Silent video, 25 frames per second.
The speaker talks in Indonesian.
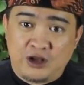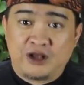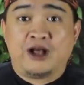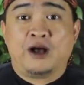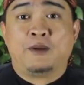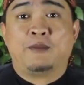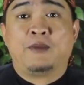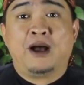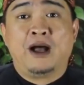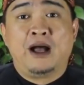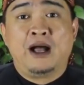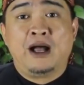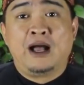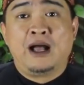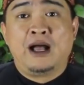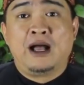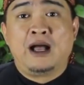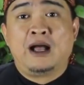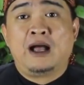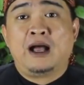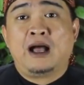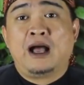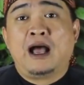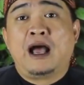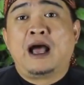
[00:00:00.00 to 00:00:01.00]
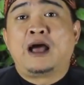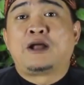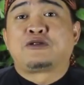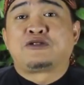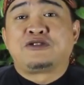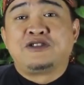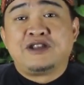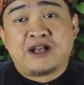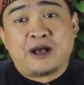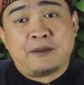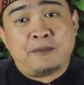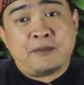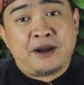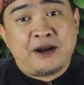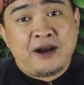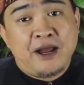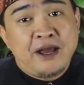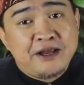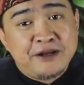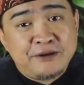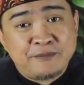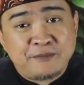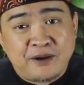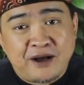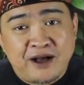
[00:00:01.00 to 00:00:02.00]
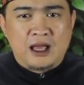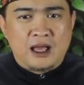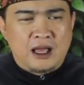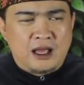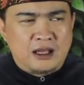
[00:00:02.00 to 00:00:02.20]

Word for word: agama harus dikemanain, Pak?